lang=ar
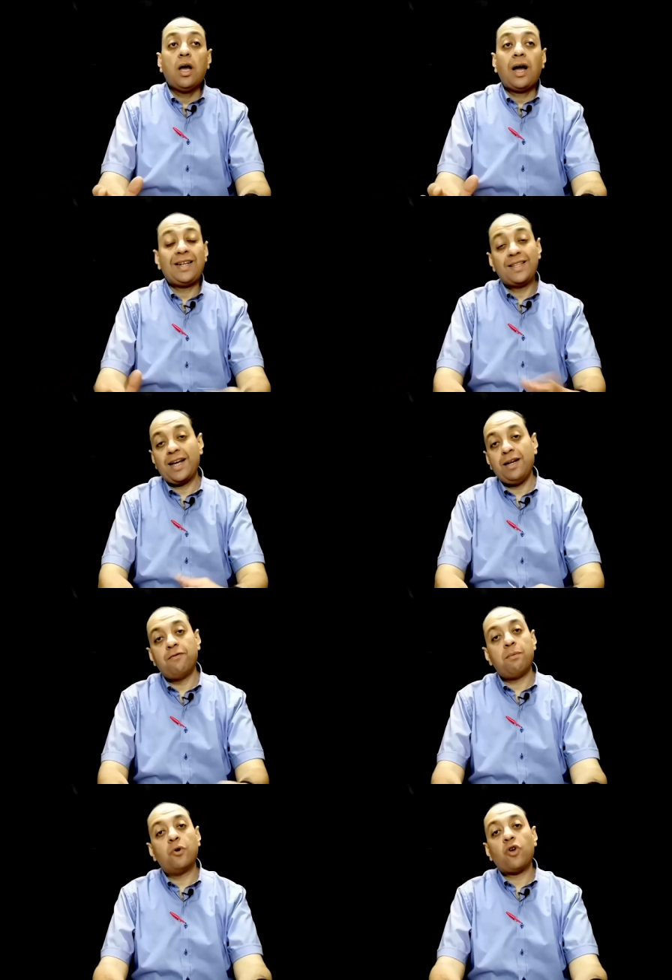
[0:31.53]
هنتكلم
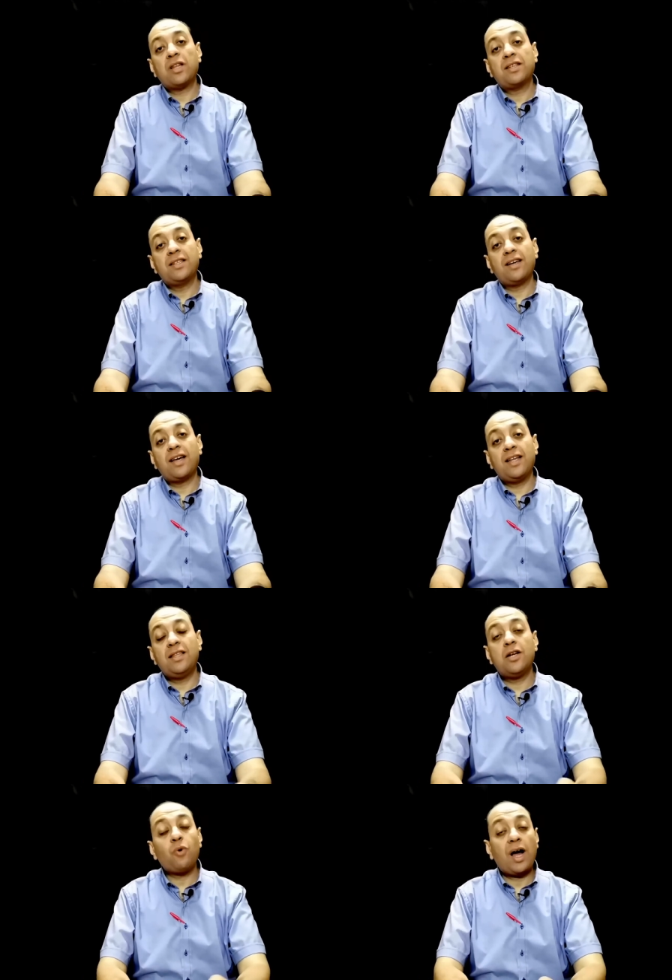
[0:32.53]
في موضوعات كتيرة
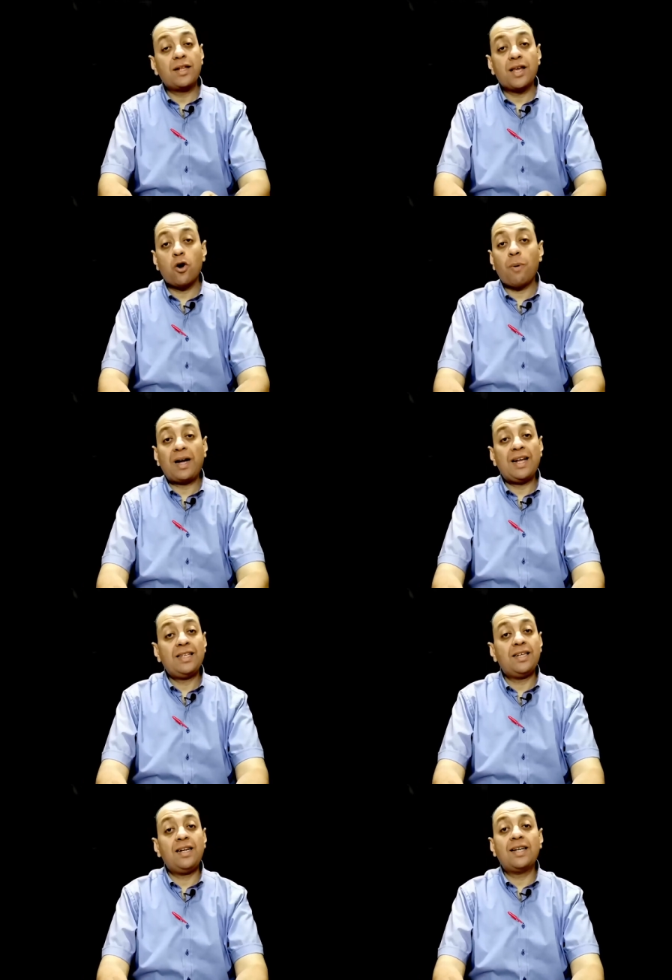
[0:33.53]
جدا وهنجاوب على
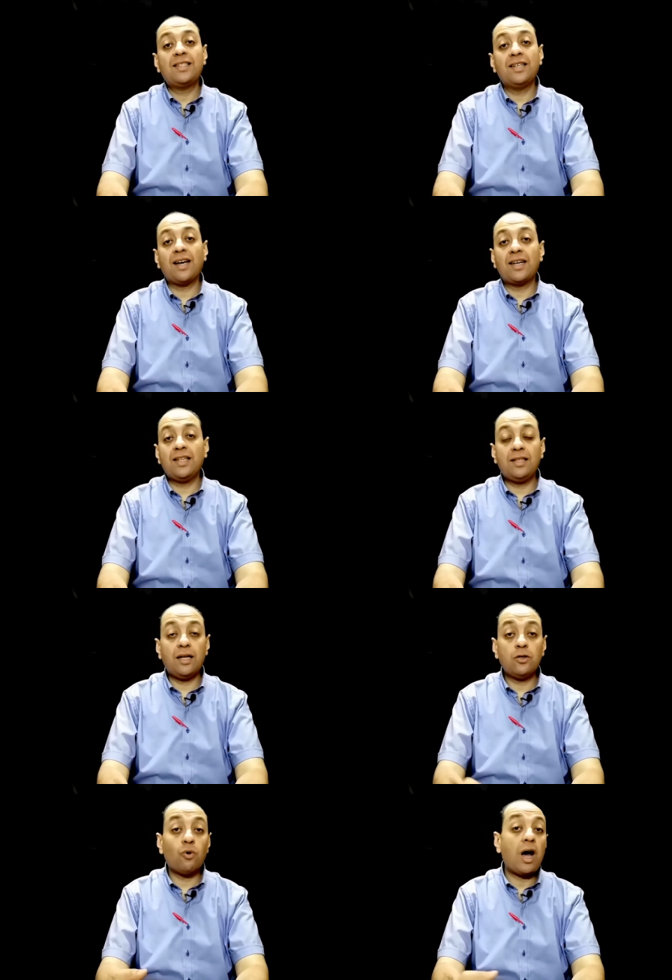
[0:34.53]
أسئلة كتيرة
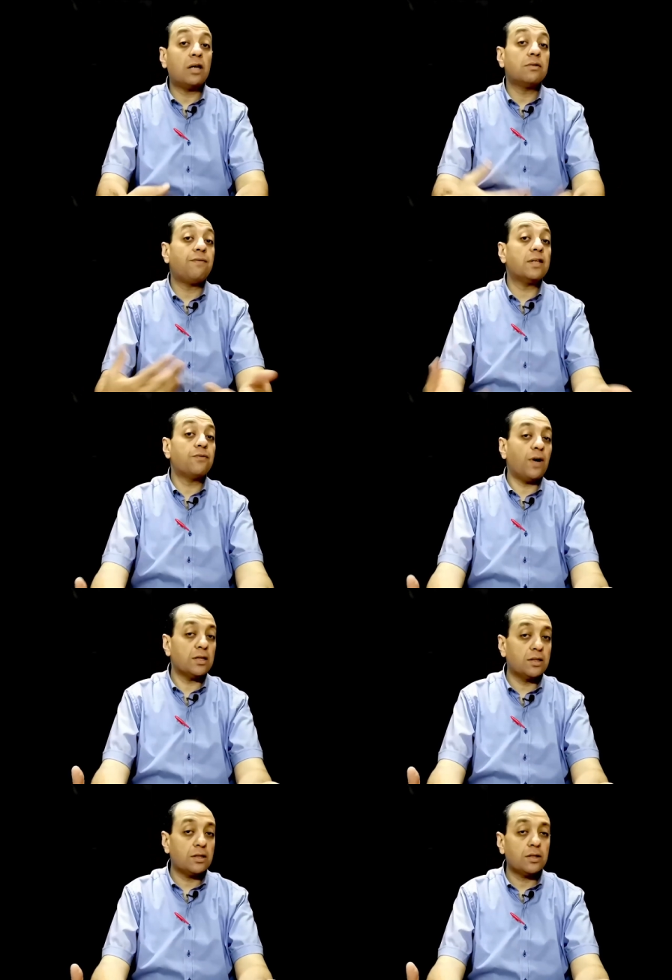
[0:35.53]
جدا
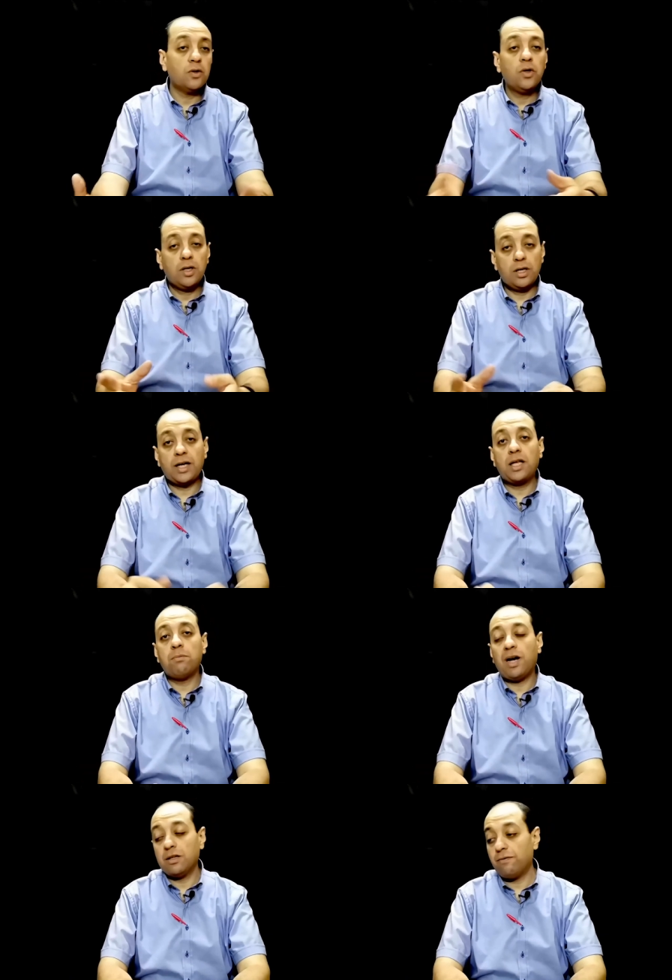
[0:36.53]
وهنفضفض
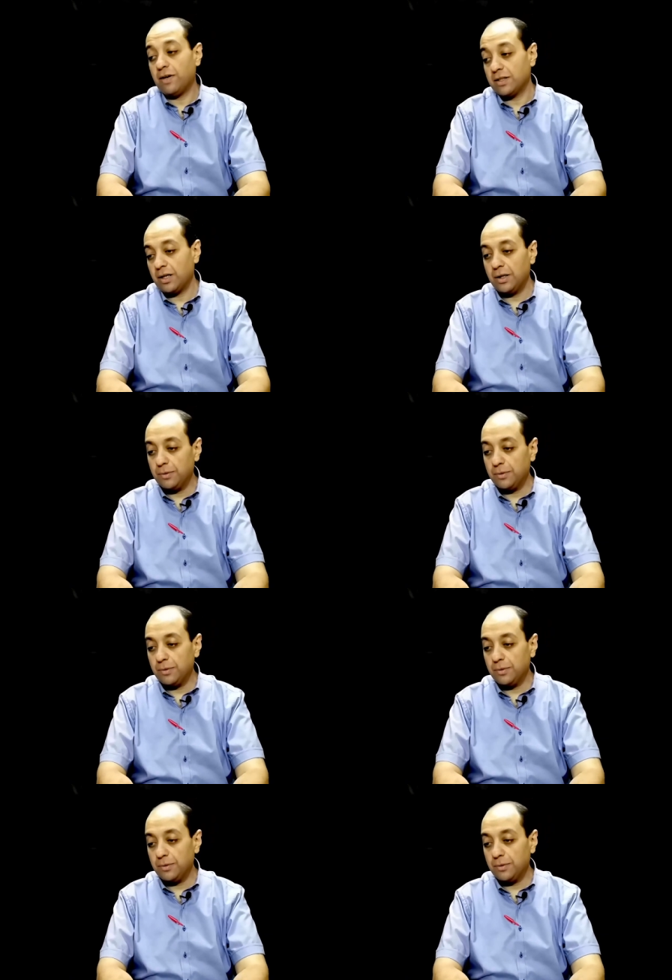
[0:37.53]
لكن بعد الفاصل